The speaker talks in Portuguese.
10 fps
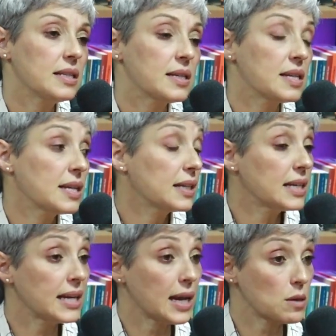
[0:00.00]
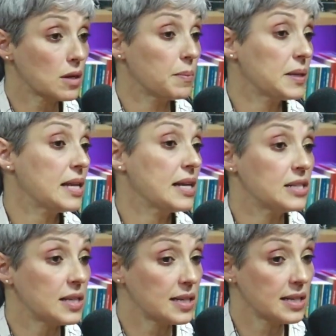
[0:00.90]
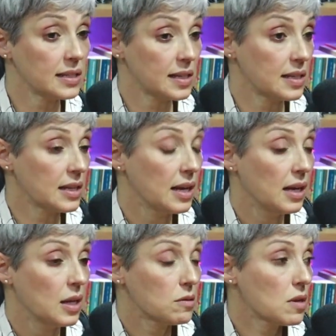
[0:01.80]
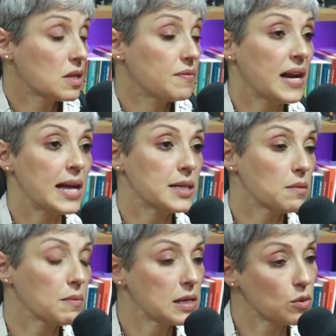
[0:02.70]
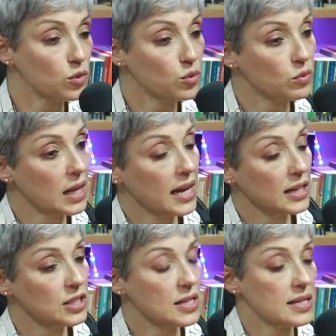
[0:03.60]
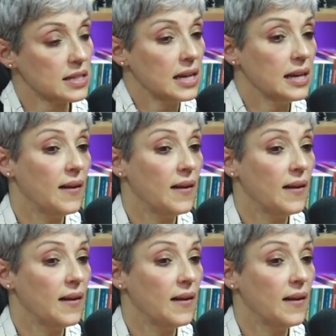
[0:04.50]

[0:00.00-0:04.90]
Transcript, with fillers: Você tem que treinar sua capacidade de síntese, suas frases mais contundentes, né?